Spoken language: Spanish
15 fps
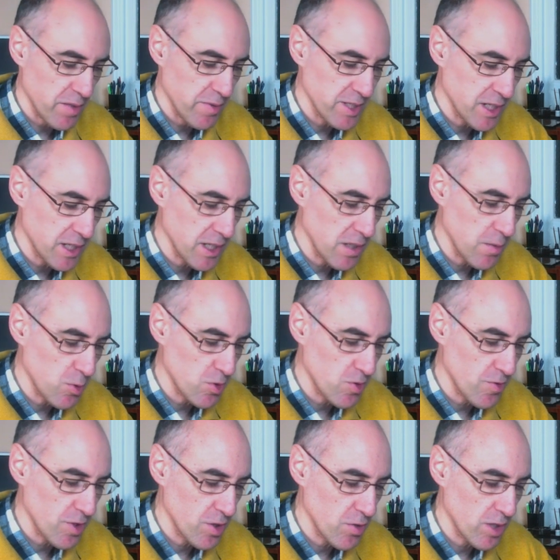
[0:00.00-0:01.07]
ves aquí el
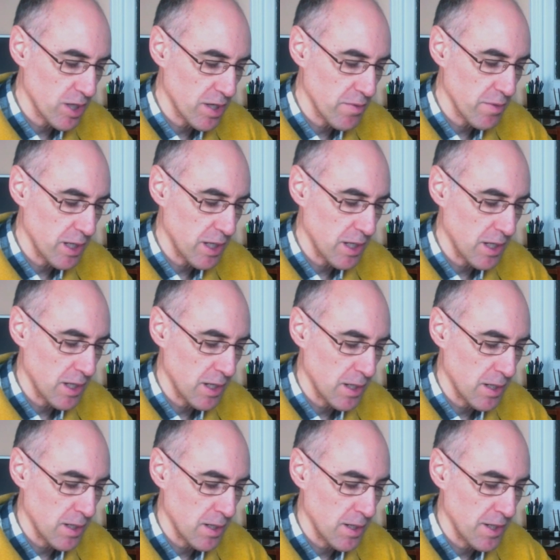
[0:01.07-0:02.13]
botoncito de
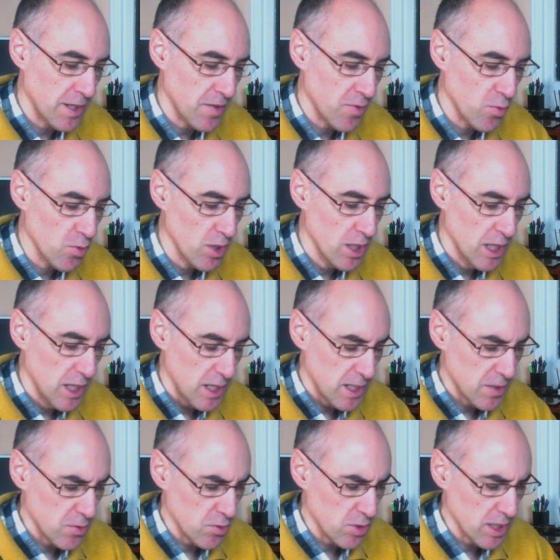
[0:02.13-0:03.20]
arriba en azul,
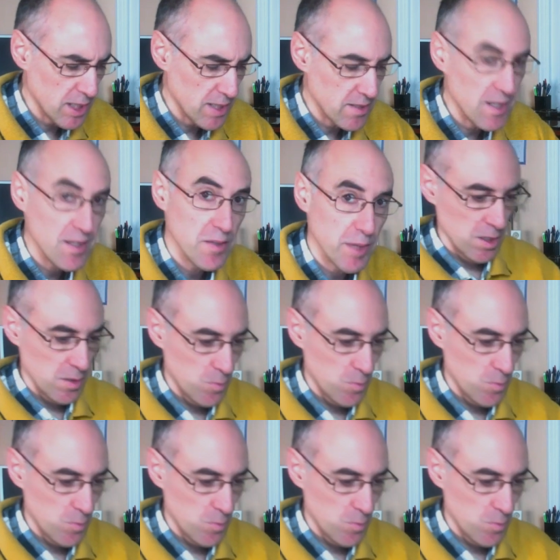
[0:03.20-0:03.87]
eso es que está activada.